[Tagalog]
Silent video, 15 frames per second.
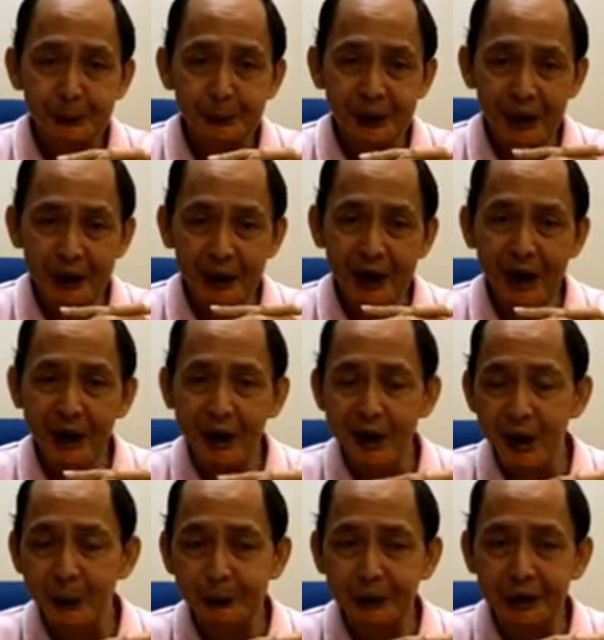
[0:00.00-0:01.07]
pinag-aralan
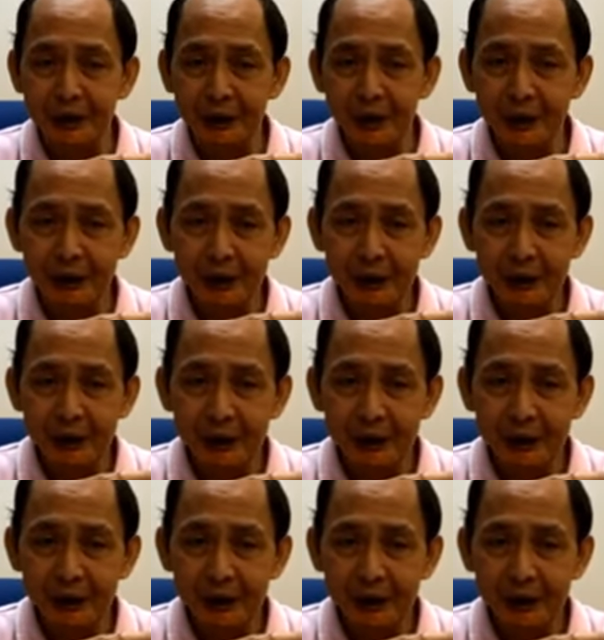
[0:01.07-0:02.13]
namin
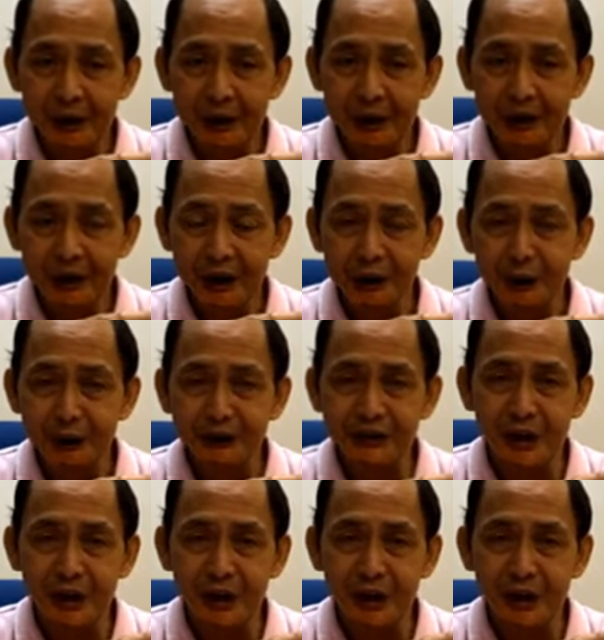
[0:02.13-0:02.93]
ihandog